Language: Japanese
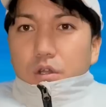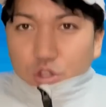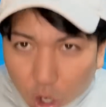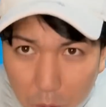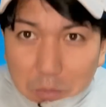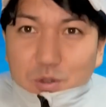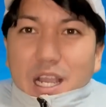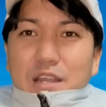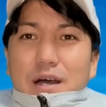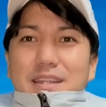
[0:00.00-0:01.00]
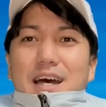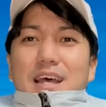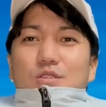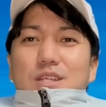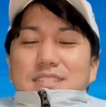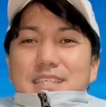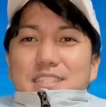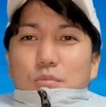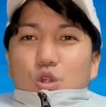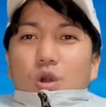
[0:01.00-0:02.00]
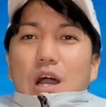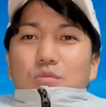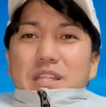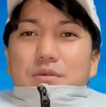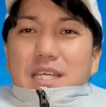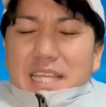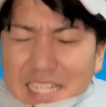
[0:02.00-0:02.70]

どうも、向井ワンダーランドです。いつも動画を見てくださ